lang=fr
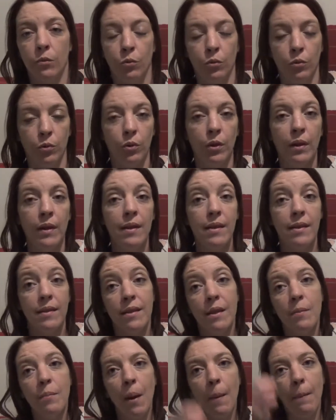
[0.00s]
Donc
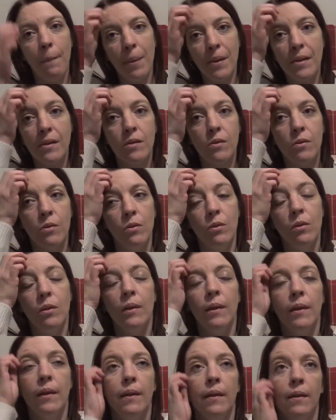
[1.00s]
ce n'est pas parce que
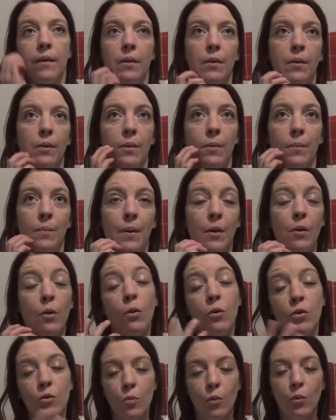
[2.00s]
euh,
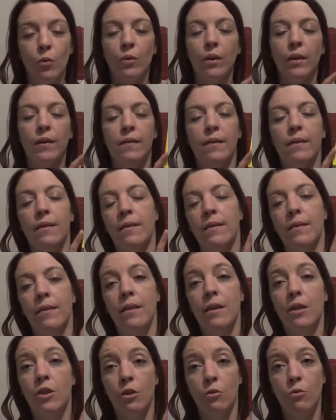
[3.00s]
malheureusement, l'autrice est
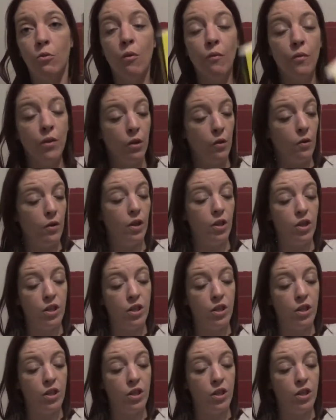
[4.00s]
décidé que j'ai eu envie de le lire.